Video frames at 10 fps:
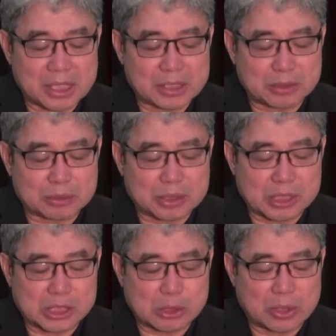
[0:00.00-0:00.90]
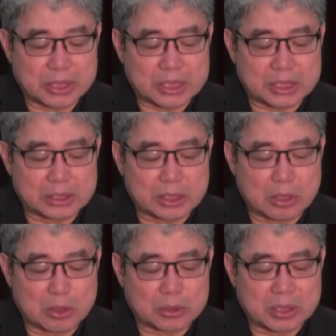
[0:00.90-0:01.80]
예수 그리스도의
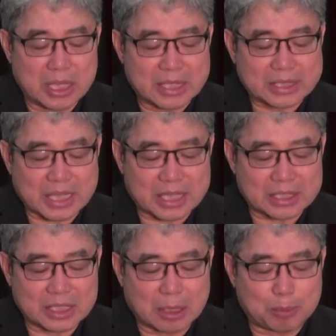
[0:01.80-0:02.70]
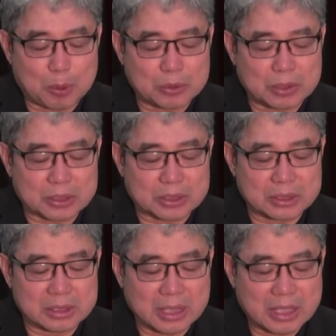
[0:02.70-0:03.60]
증거 곧 자기가 본
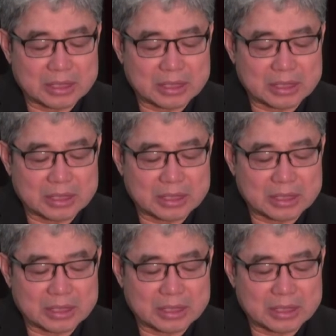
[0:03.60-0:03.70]
것을